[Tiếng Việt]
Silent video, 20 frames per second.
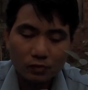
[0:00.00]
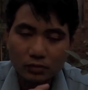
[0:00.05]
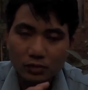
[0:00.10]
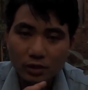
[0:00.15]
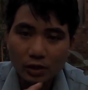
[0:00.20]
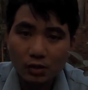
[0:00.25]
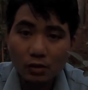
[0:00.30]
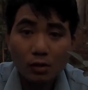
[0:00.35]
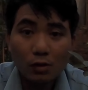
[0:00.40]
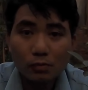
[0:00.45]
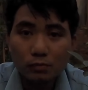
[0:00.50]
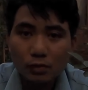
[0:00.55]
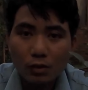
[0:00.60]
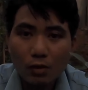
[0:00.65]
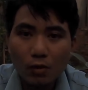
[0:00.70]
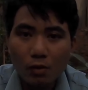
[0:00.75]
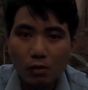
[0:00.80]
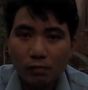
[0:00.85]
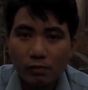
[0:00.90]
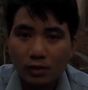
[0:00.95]
rễ nó không
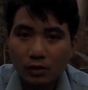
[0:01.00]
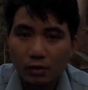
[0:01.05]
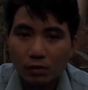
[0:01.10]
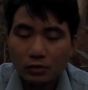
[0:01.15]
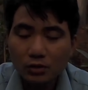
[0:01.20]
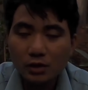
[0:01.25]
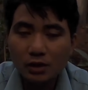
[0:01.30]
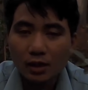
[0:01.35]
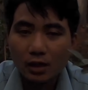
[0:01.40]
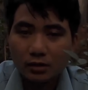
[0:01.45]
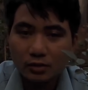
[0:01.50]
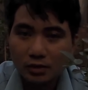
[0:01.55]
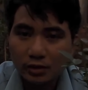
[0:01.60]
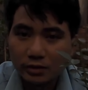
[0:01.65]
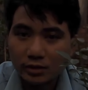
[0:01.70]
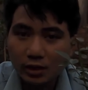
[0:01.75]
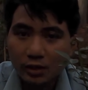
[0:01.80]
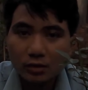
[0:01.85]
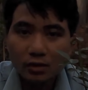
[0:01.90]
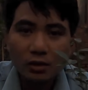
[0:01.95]
to và nó chỉ là những cái rễ